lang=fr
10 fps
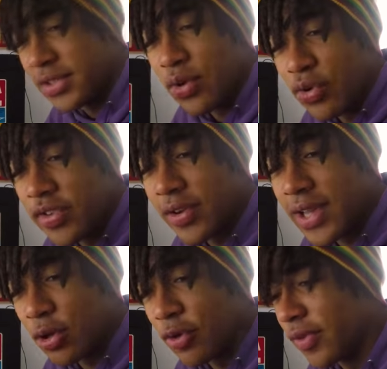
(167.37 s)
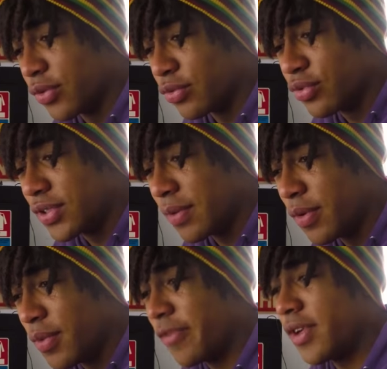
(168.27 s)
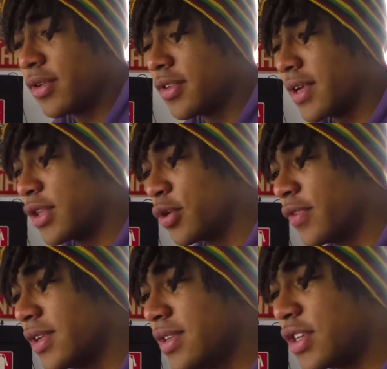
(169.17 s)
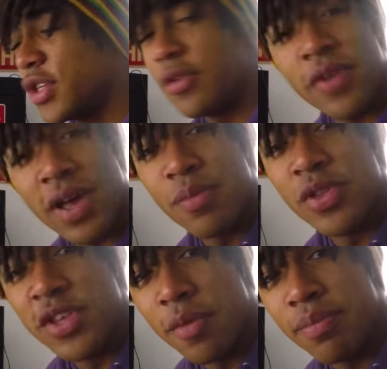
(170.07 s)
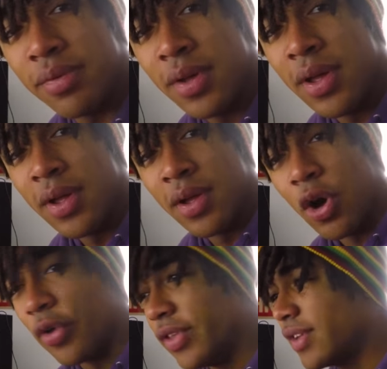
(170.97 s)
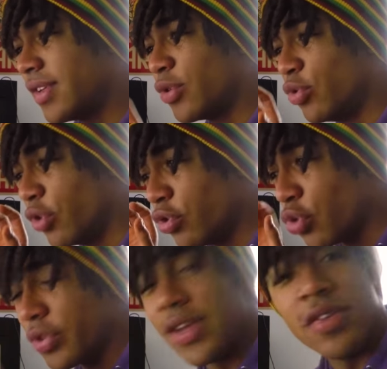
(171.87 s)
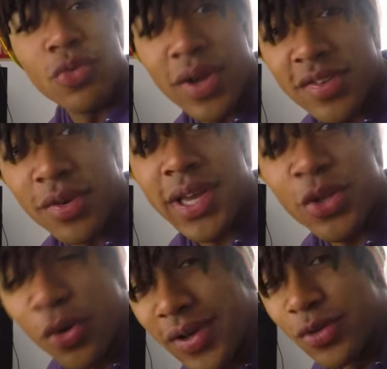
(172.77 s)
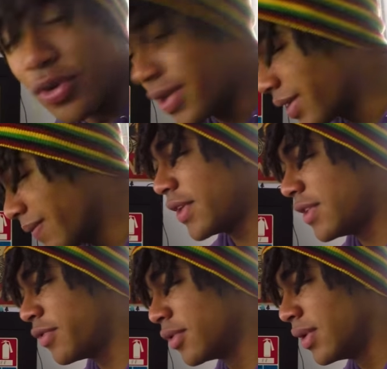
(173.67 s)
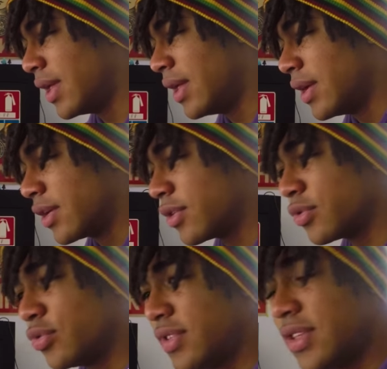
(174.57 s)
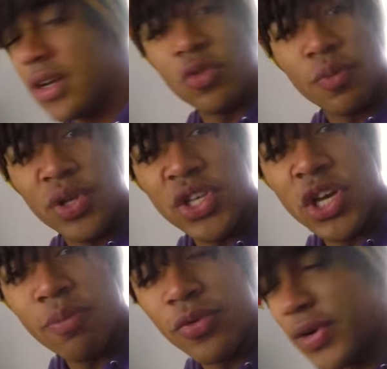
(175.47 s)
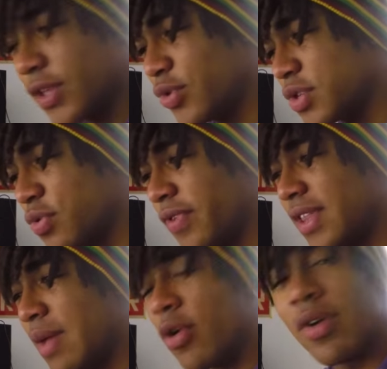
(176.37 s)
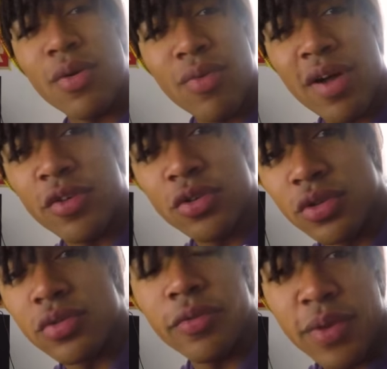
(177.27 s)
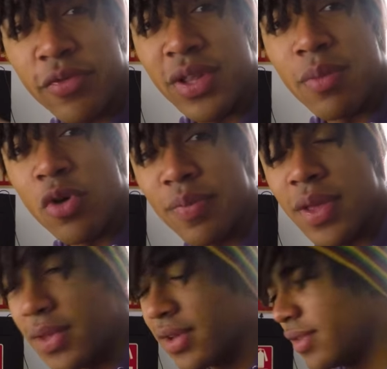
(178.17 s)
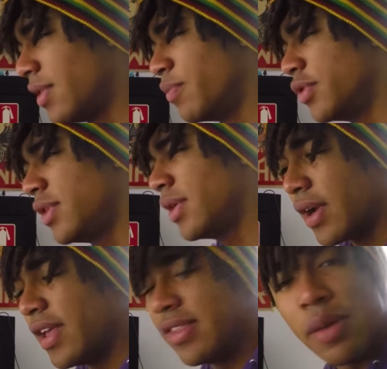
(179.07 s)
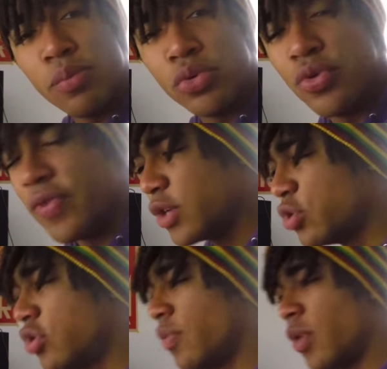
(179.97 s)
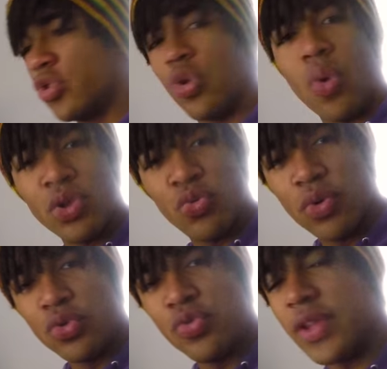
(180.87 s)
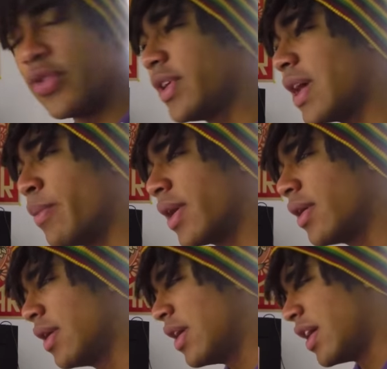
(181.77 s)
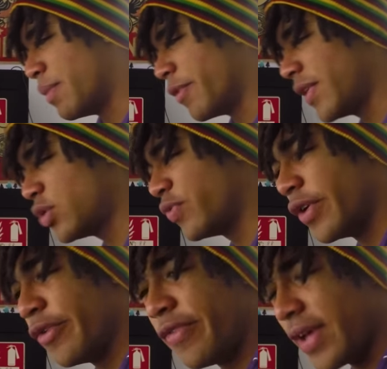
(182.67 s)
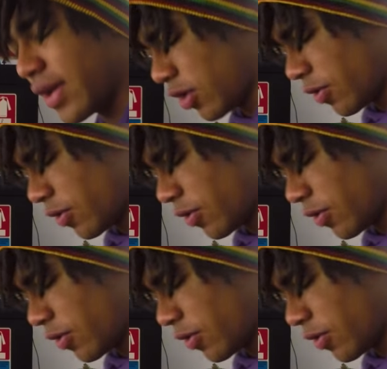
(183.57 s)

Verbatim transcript: C'est le 180, donc tout simplement, en fait, le 180, il s'agit de faire un bunny up en exécutant une rotation à 180 degrés. faut quand tu tires ton bunny up, une fois que tu as soulevé d'abord la roue avant, quand il faut d'abord bien maîtriser le bunny, l'étape où tu vas être justement droit, tu tu vas te cabrer, et ben en fait tu vas le faire en